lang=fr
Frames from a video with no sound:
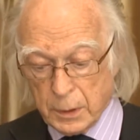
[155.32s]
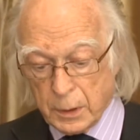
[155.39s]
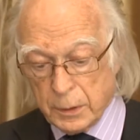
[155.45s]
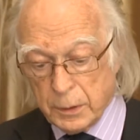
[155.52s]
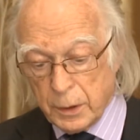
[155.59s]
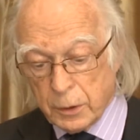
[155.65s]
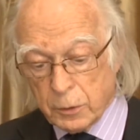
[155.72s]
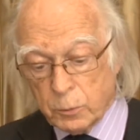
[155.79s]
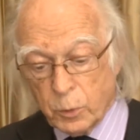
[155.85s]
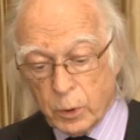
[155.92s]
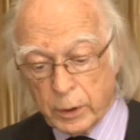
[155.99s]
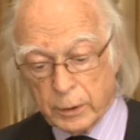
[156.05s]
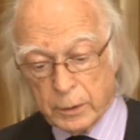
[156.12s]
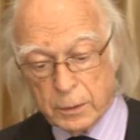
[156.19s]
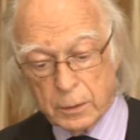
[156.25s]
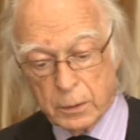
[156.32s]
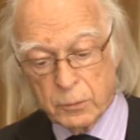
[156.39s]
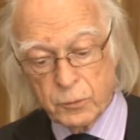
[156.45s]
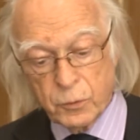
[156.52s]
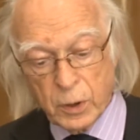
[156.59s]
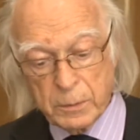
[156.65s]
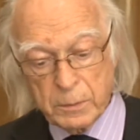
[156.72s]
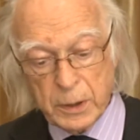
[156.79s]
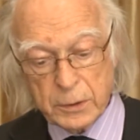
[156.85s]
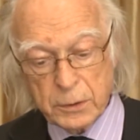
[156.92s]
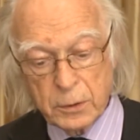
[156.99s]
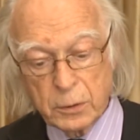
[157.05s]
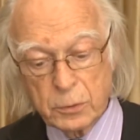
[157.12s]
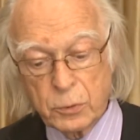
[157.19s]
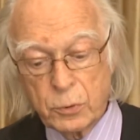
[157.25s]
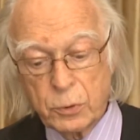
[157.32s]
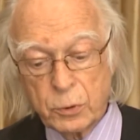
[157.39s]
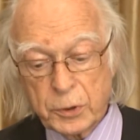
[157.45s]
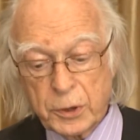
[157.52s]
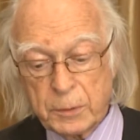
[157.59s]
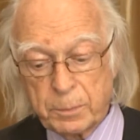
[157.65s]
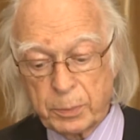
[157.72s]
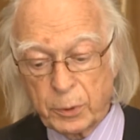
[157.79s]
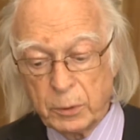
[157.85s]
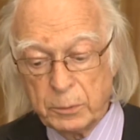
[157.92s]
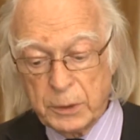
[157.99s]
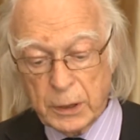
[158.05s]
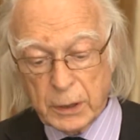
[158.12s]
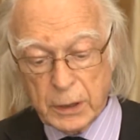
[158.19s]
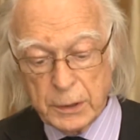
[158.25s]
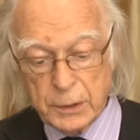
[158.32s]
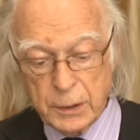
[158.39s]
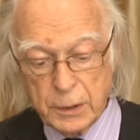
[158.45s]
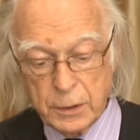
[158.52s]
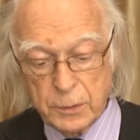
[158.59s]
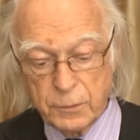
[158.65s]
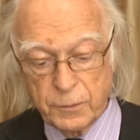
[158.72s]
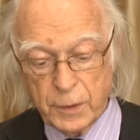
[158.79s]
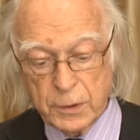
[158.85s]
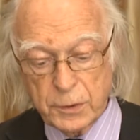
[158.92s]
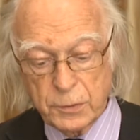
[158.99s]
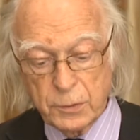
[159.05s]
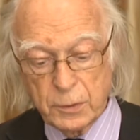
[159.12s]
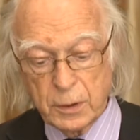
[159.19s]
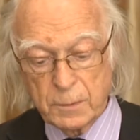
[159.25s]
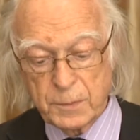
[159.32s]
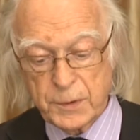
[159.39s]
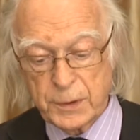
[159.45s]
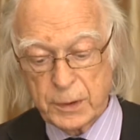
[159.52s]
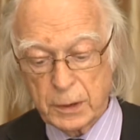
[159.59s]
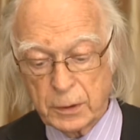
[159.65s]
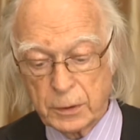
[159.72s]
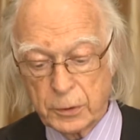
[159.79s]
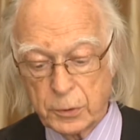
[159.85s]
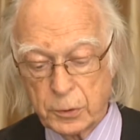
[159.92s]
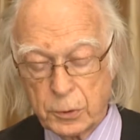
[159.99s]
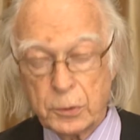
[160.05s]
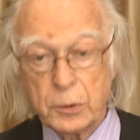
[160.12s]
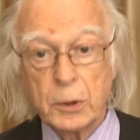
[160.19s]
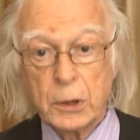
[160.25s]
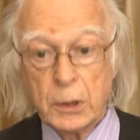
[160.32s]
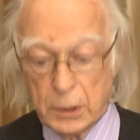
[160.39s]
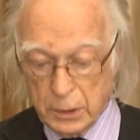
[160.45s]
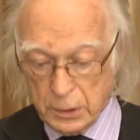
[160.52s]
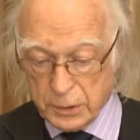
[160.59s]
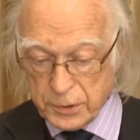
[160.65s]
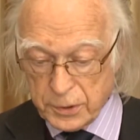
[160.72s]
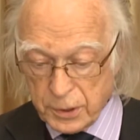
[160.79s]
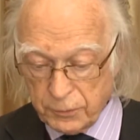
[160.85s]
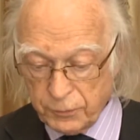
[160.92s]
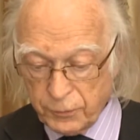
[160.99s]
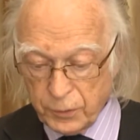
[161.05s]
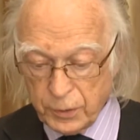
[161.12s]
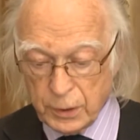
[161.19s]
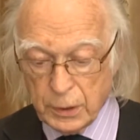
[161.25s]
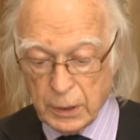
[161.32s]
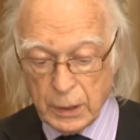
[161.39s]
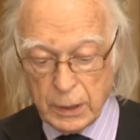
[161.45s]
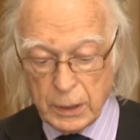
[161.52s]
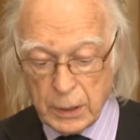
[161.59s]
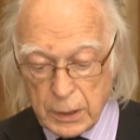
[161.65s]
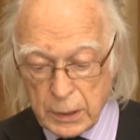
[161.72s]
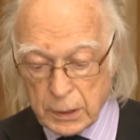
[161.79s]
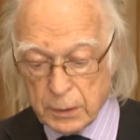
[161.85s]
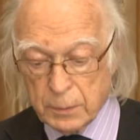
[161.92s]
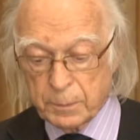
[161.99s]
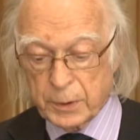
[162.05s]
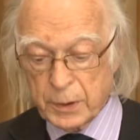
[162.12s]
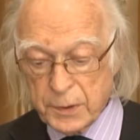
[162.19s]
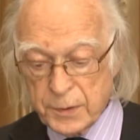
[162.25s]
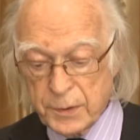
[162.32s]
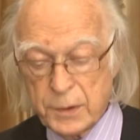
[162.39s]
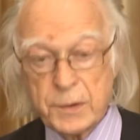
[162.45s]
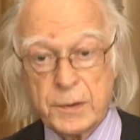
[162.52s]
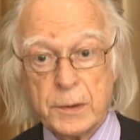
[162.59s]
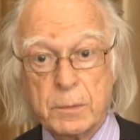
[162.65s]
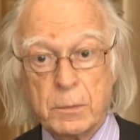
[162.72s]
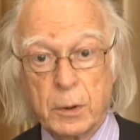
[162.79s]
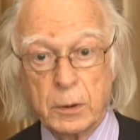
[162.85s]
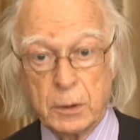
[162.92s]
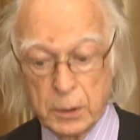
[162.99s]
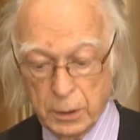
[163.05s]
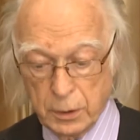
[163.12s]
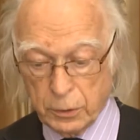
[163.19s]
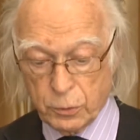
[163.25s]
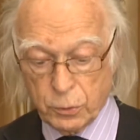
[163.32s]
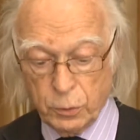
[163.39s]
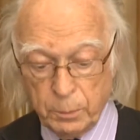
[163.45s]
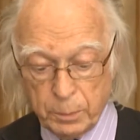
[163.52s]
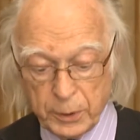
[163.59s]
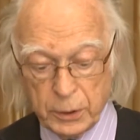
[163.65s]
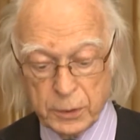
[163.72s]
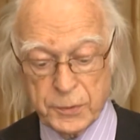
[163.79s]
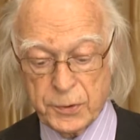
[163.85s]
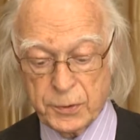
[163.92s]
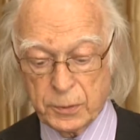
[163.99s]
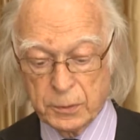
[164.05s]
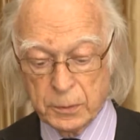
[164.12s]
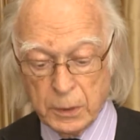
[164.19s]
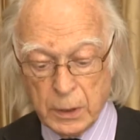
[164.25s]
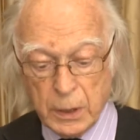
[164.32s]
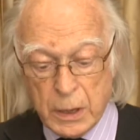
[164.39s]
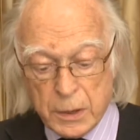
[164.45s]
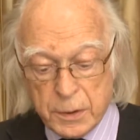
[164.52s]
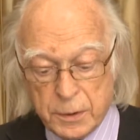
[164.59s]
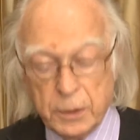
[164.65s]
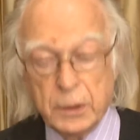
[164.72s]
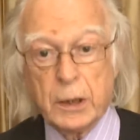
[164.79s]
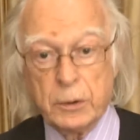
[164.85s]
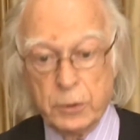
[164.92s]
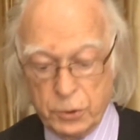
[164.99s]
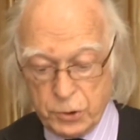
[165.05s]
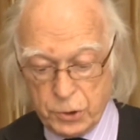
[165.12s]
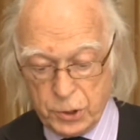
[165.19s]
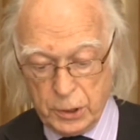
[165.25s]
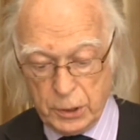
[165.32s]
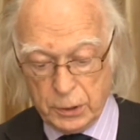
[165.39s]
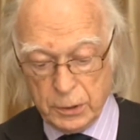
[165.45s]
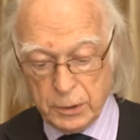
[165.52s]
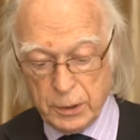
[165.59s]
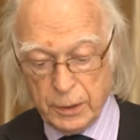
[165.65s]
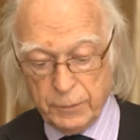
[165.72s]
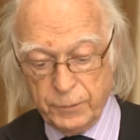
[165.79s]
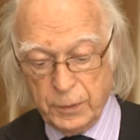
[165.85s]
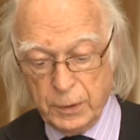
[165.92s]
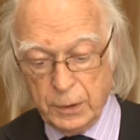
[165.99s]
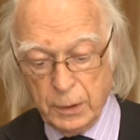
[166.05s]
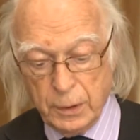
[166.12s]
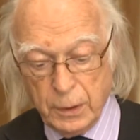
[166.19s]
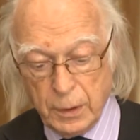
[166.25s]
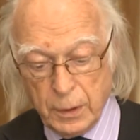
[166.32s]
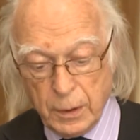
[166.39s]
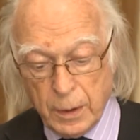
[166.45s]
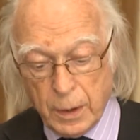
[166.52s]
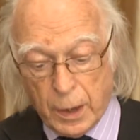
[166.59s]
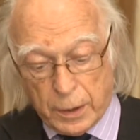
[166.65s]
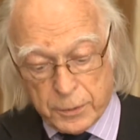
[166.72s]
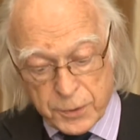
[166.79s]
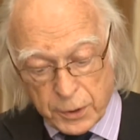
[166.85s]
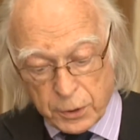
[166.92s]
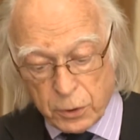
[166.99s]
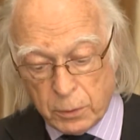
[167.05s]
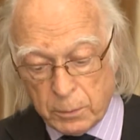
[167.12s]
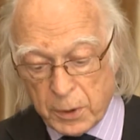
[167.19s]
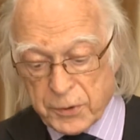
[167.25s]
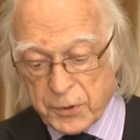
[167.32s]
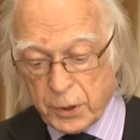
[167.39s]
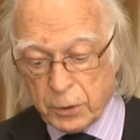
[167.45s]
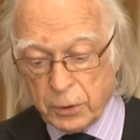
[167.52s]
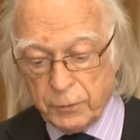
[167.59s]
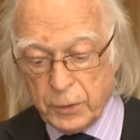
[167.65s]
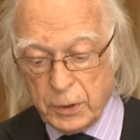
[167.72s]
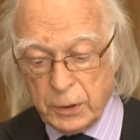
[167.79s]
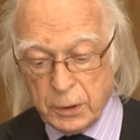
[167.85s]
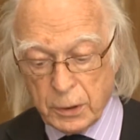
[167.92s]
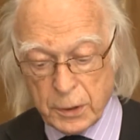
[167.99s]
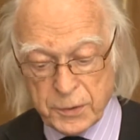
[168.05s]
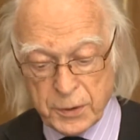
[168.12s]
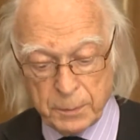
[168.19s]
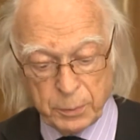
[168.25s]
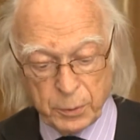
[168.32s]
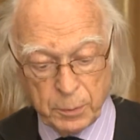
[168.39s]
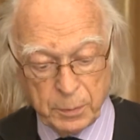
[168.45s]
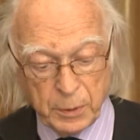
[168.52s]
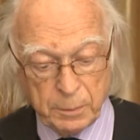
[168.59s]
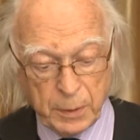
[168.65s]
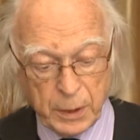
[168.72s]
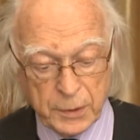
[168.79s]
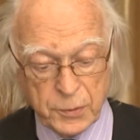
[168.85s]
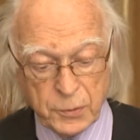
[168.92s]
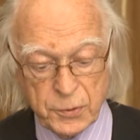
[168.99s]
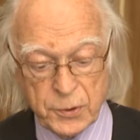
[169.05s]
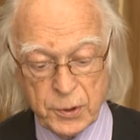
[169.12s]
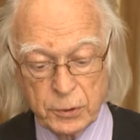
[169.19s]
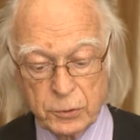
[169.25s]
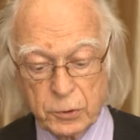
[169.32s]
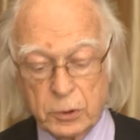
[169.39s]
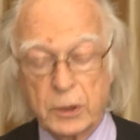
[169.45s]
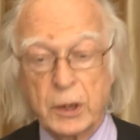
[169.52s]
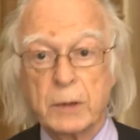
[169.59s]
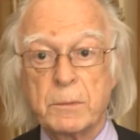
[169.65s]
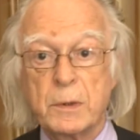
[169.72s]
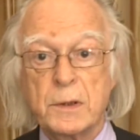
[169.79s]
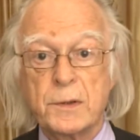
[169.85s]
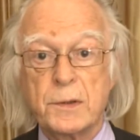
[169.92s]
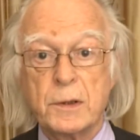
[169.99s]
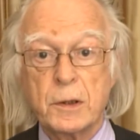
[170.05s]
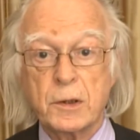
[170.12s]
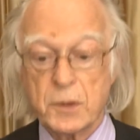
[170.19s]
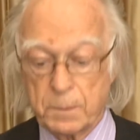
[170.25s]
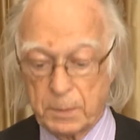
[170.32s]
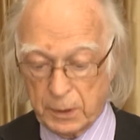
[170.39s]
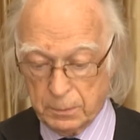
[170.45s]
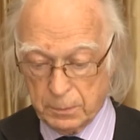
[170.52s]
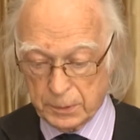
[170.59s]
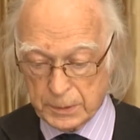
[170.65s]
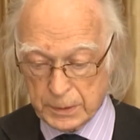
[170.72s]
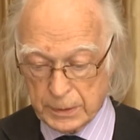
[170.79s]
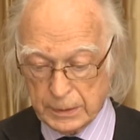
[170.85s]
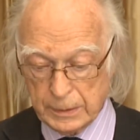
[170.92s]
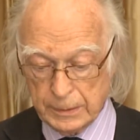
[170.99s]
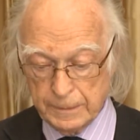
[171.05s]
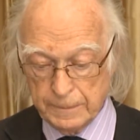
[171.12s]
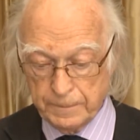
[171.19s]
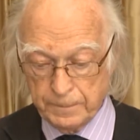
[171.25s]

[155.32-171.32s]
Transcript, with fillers: Néanmoins, on voit maintenant au cours des premières années du XXIe siècle que le défi est précisément la compréhension de la logique de la vie et ça commence à revenir à sa propre place au centre de la médecine expérimentale.